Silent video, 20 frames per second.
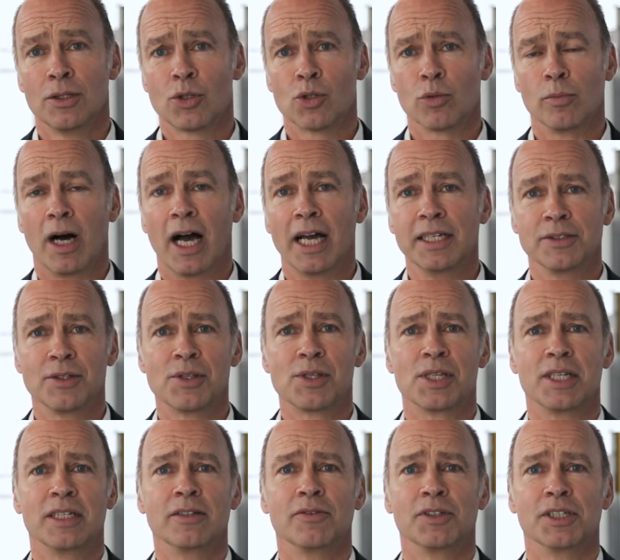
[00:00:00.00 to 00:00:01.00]
Zum einen
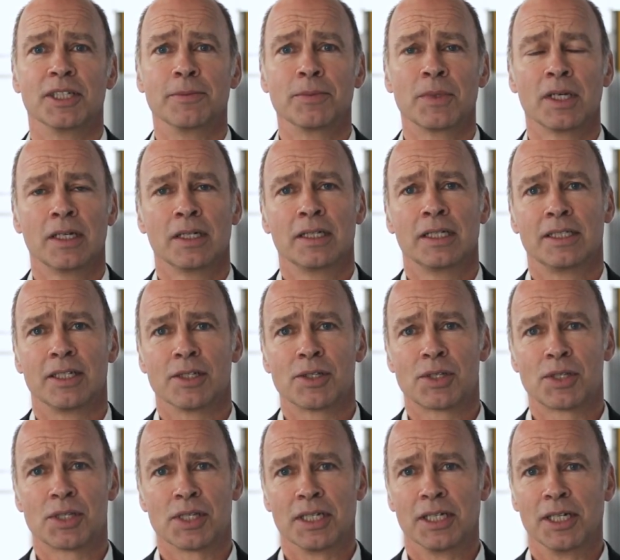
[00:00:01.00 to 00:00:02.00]
sehen wir,
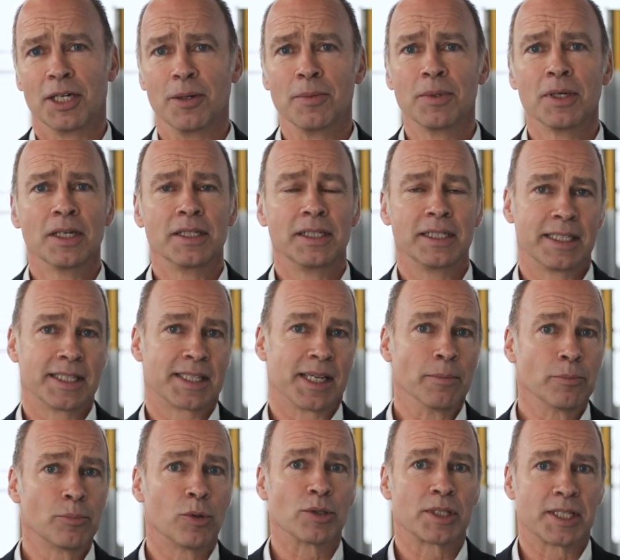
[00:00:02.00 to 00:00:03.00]
dass äh, die
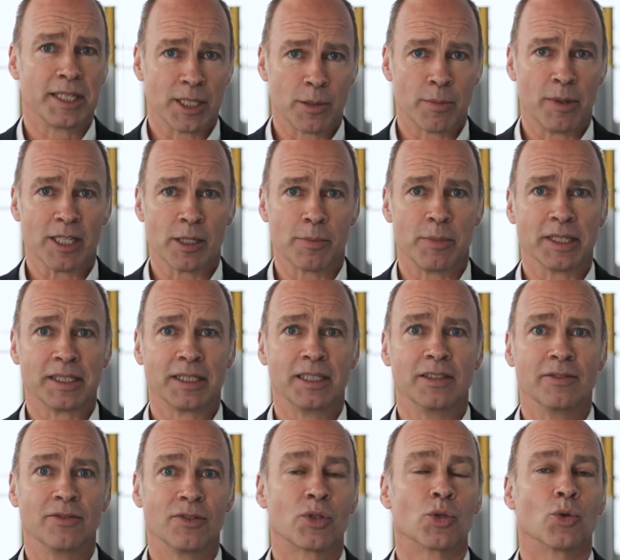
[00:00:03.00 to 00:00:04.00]

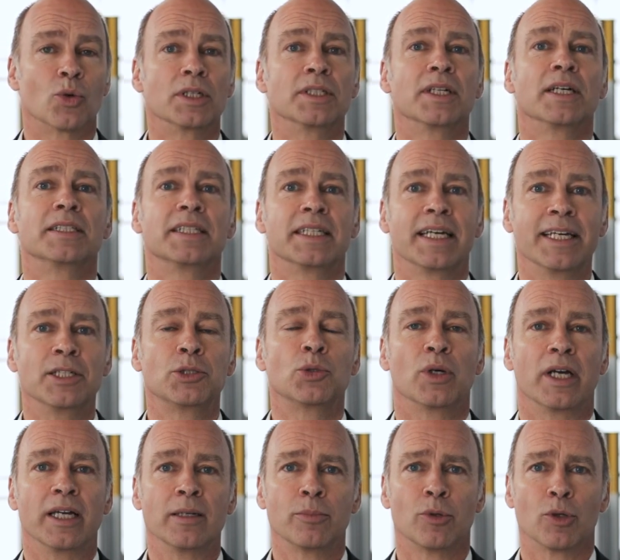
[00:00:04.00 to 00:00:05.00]
Gesamtprozessperspektive, sogenannte
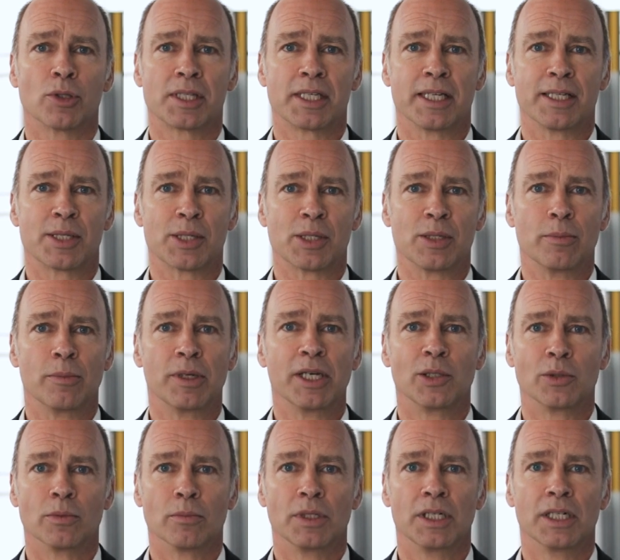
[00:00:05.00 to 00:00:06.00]
End-to-End-Prozesse,
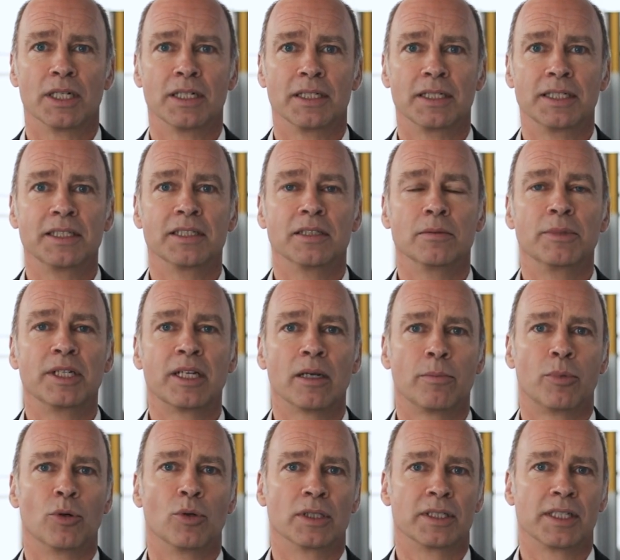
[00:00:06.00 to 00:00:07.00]
mehr und mehr in den
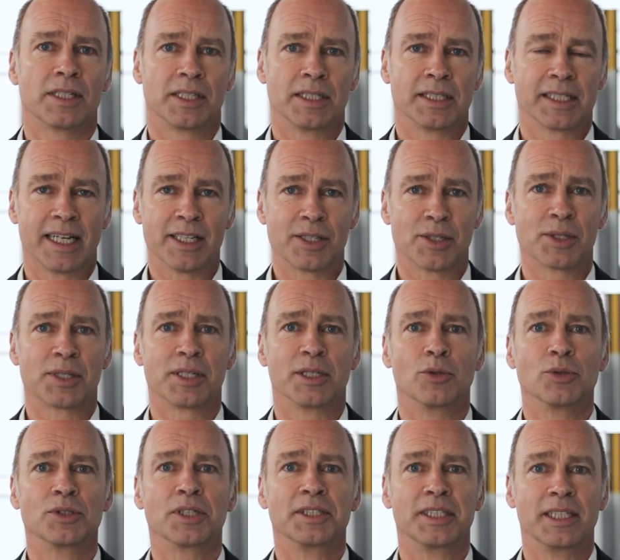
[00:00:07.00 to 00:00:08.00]
Mittelpunkt des Interesses
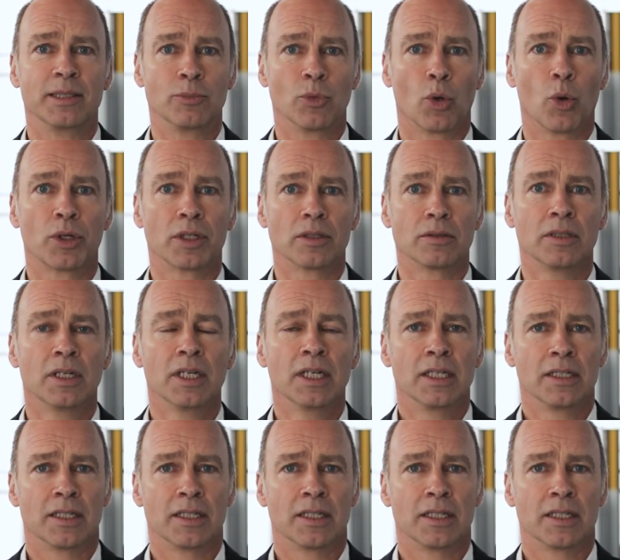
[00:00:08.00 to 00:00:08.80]
der Unternehmen rücken.